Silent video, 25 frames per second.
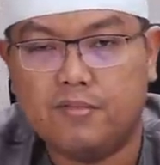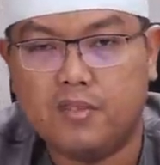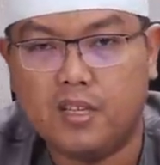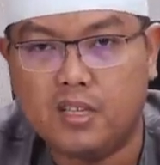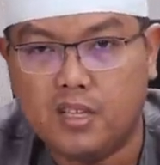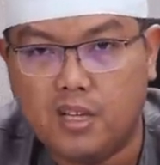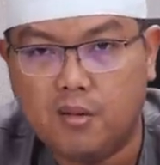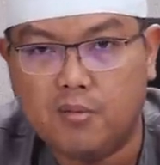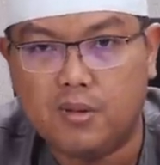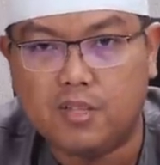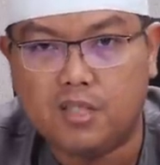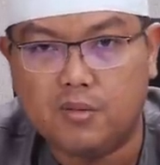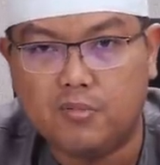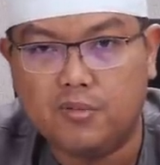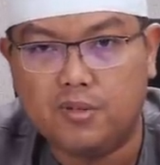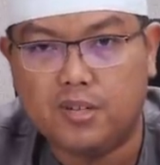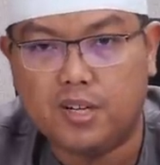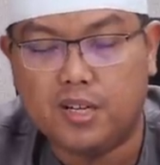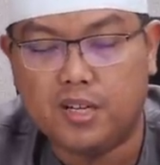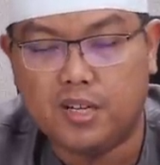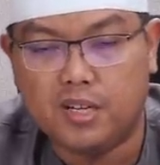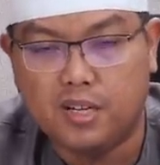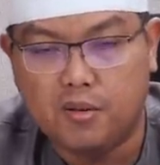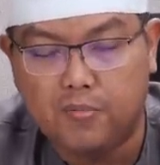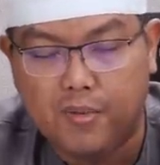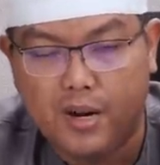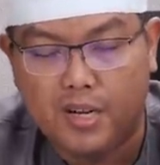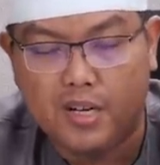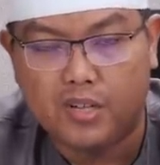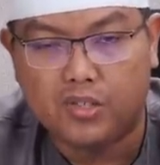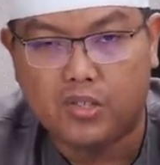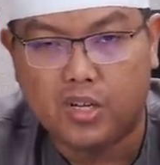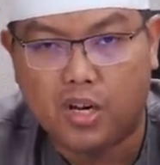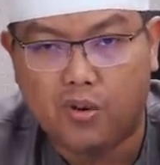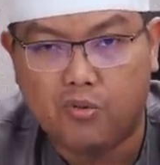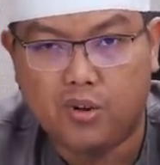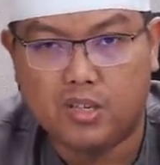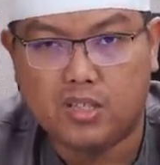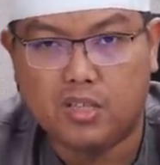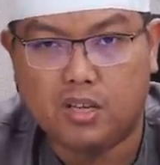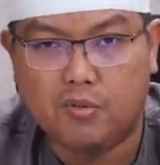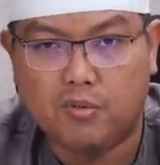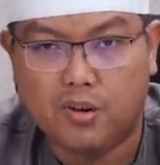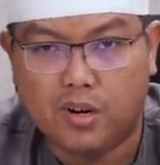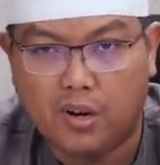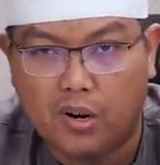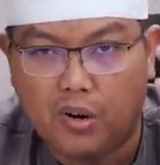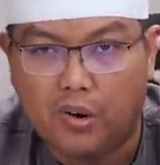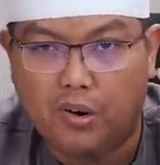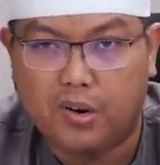Dan dia masih muda, yang di mana syahwatnya
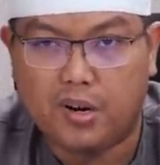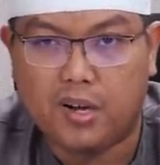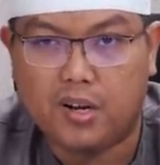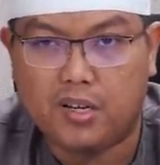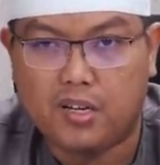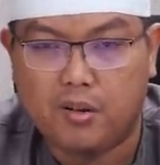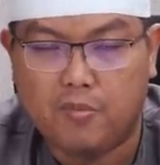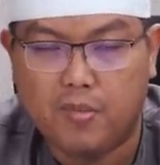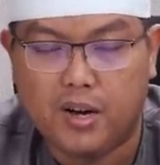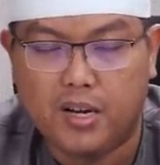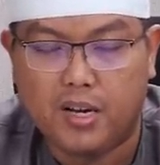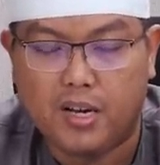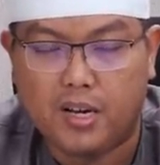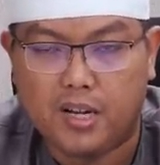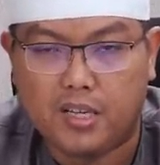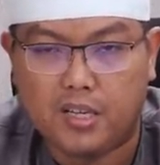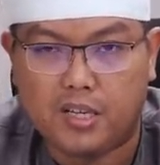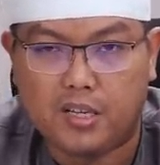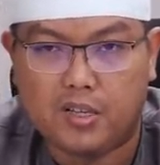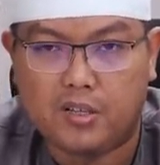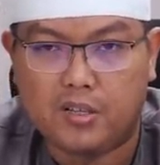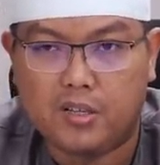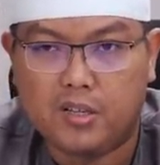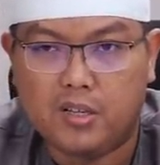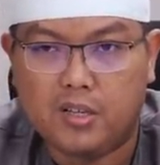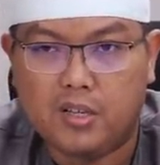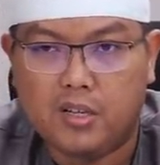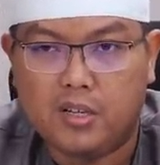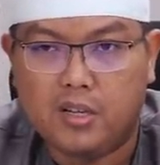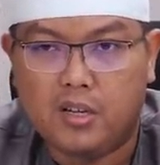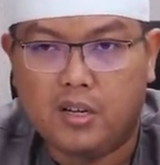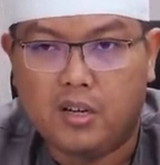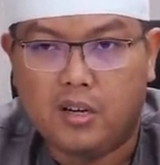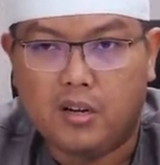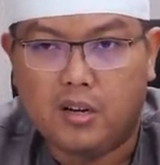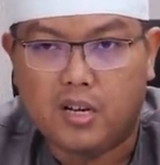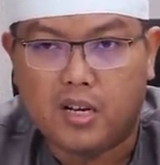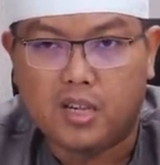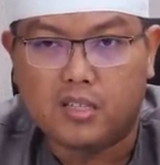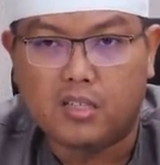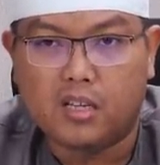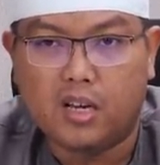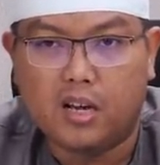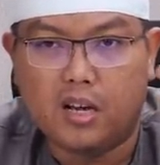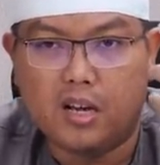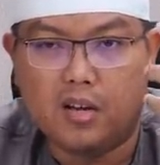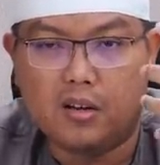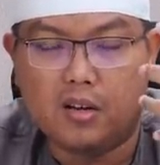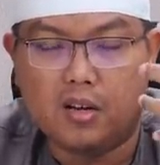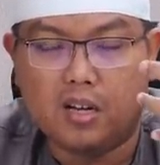bergelora, yang di mana lagi
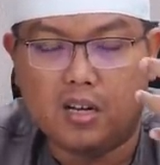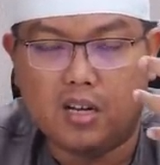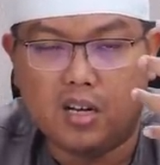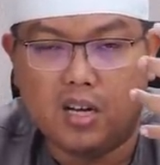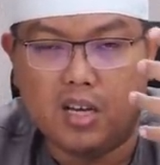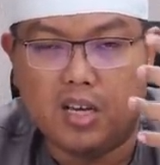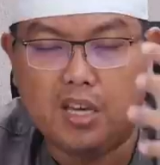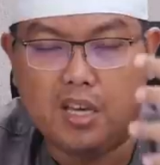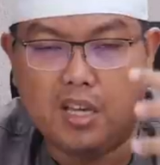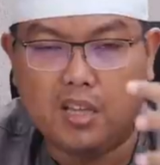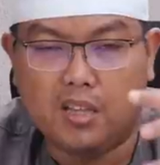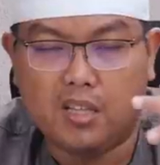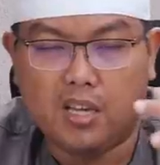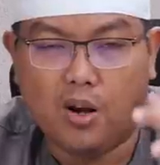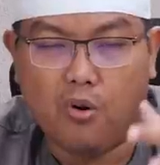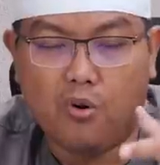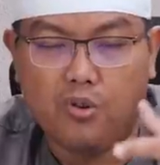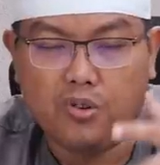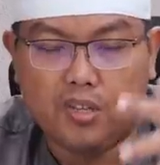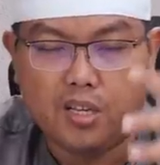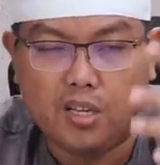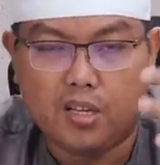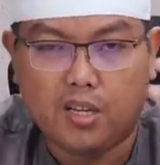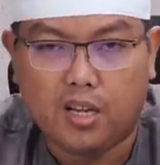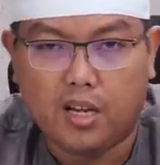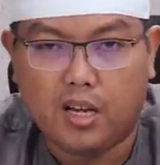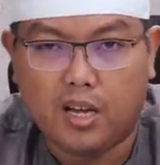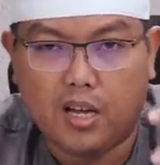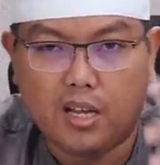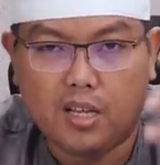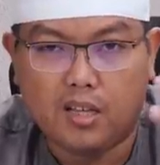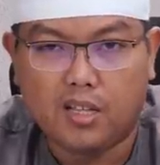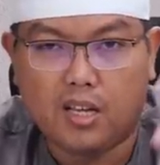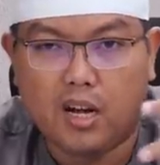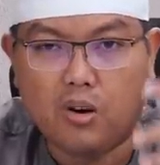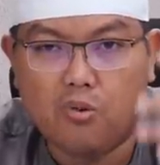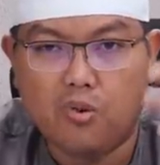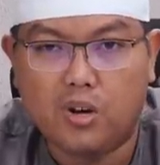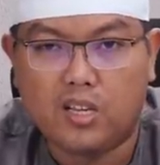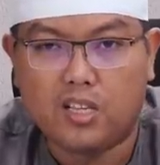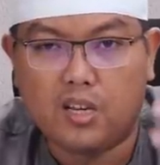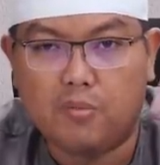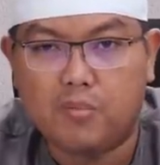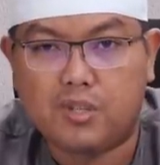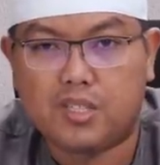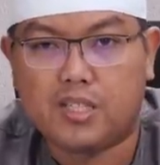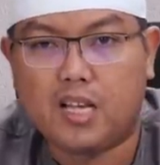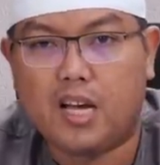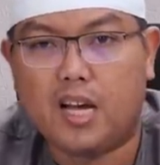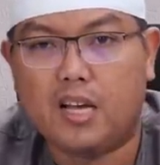rasa keingin tahu
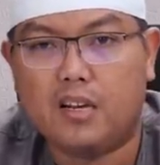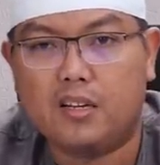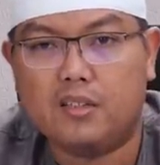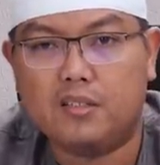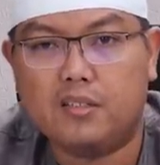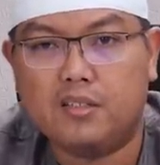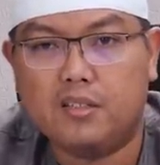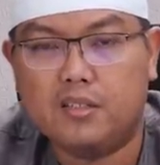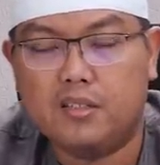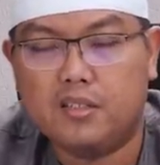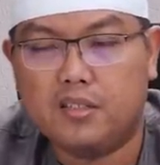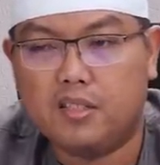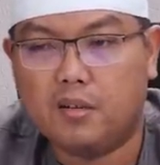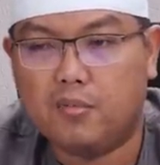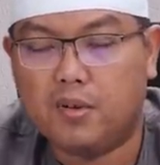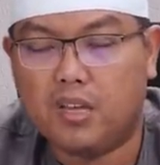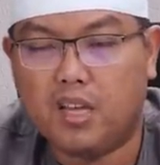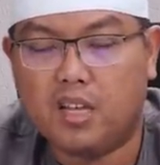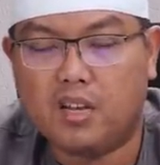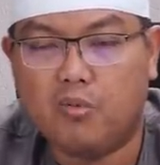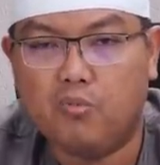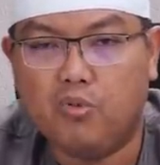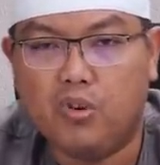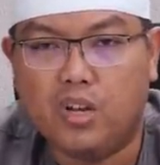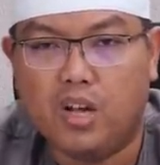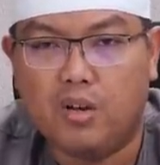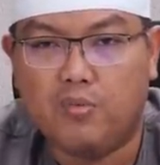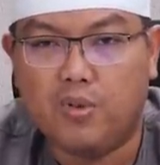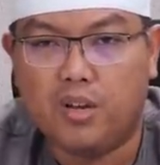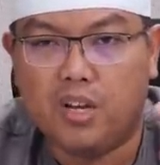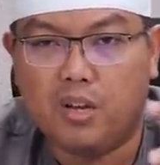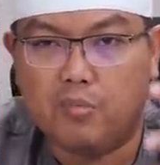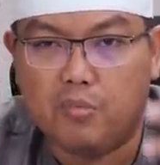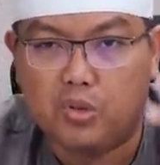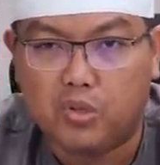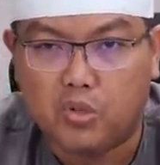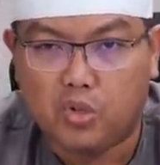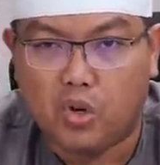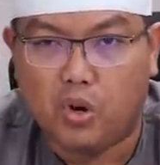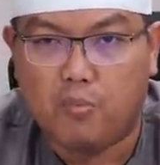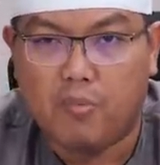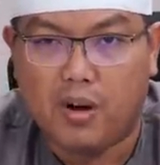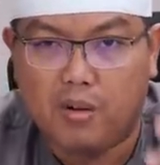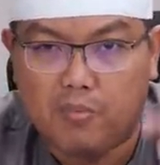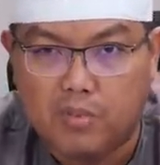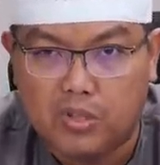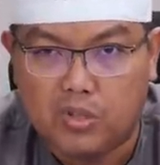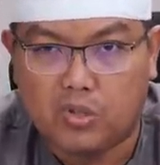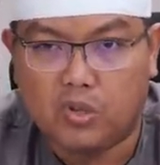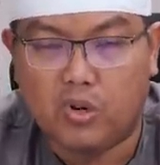tahuannya besar, namanya anak muda ingin
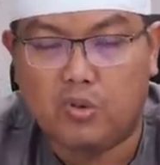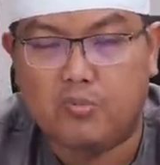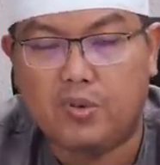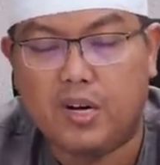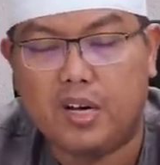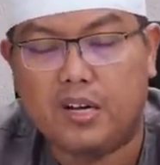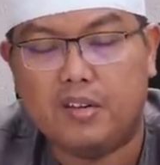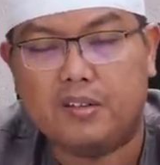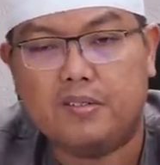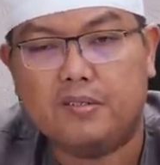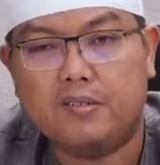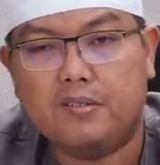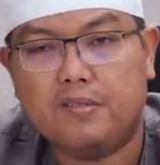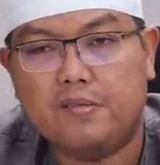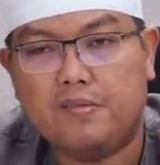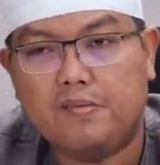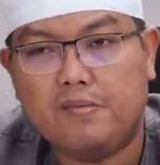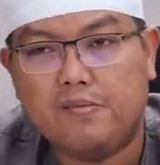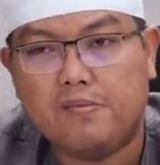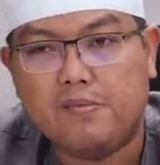mencoba, mencoba.